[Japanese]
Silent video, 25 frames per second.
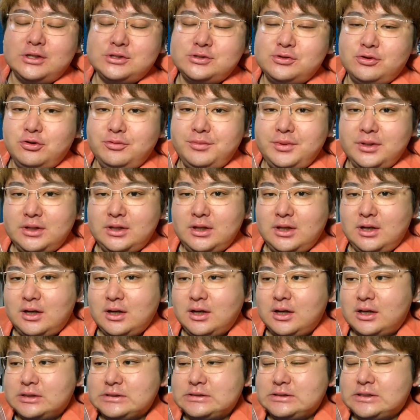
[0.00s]
ソフビってなん
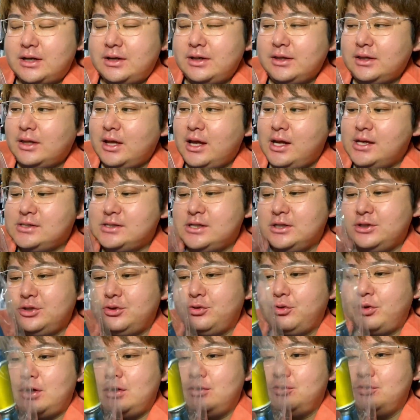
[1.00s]
か3体セット
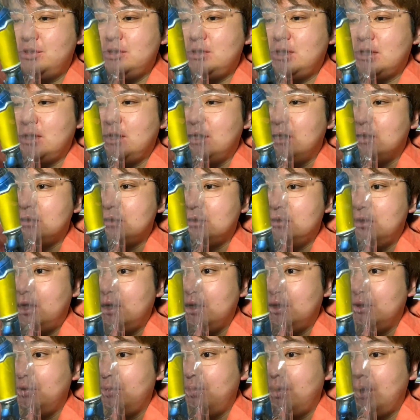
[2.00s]
とかで売ってた気がする、
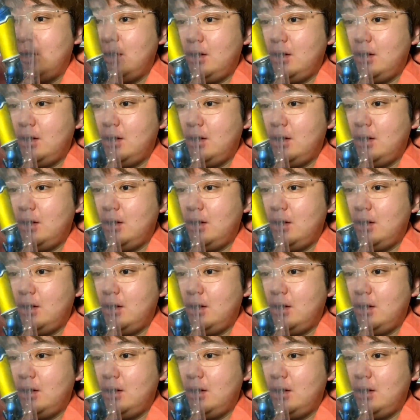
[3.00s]
アギトは。